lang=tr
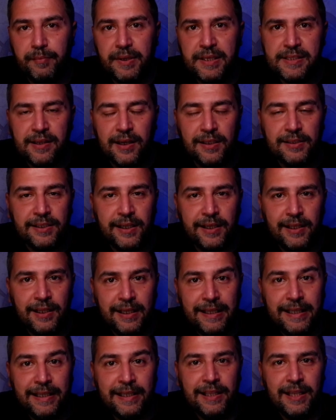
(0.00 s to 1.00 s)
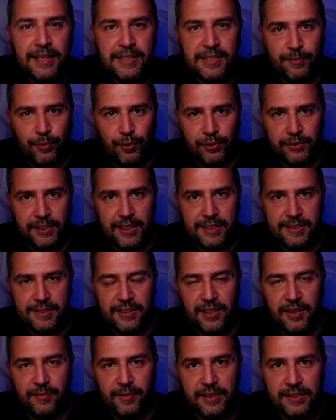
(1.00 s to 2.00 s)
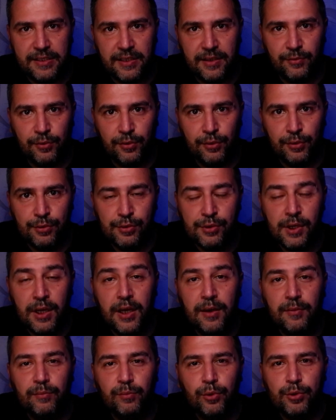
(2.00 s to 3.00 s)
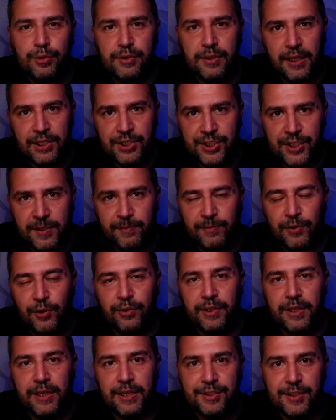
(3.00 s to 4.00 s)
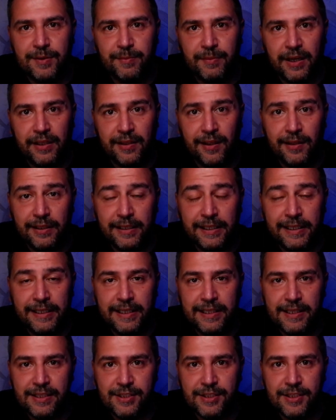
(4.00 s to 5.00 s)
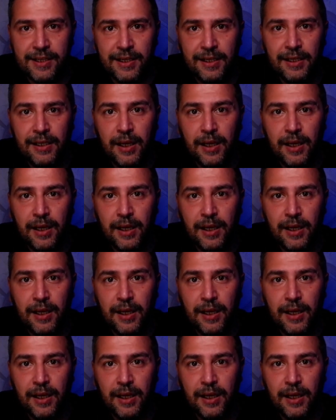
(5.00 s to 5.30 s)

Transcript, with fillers: Biz Atay'la İngilizce podcast dinlemeyi seviyoruz. Bu yüzden şimdi önereceğim kanal İngilizce